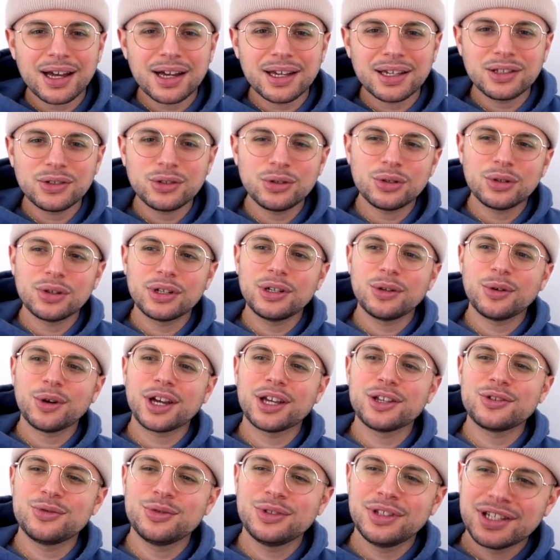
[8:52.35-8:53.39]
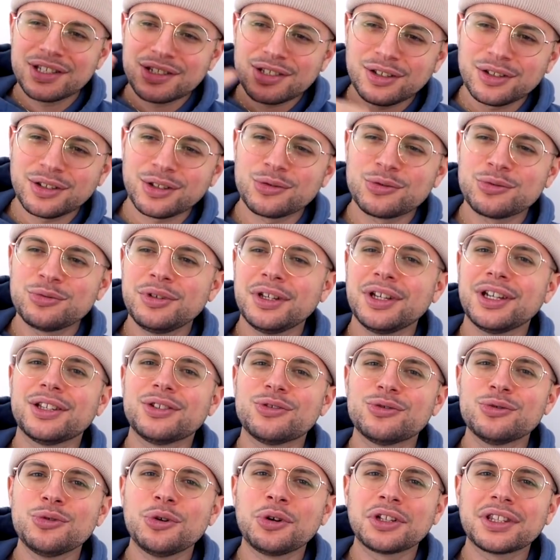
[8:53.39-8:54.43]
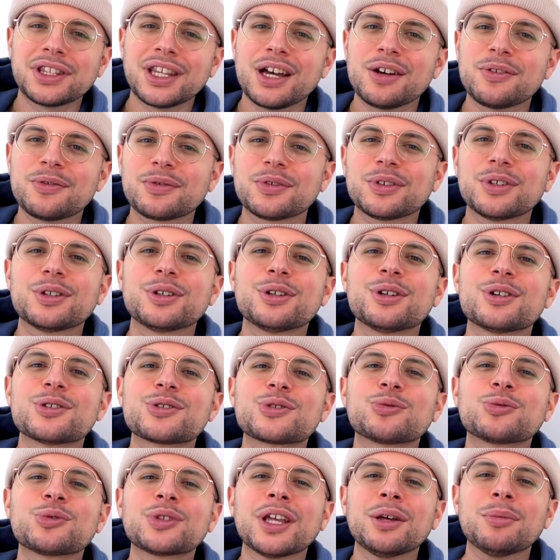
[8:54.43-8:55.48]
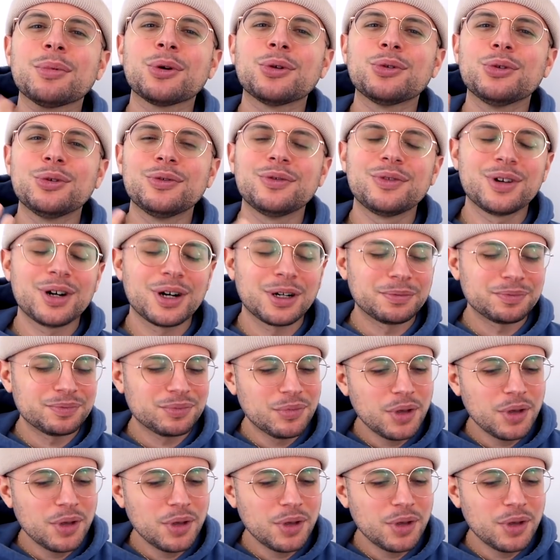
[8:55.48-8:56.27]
il, aurait dû descendre d'une octave euh, son timbre de voix.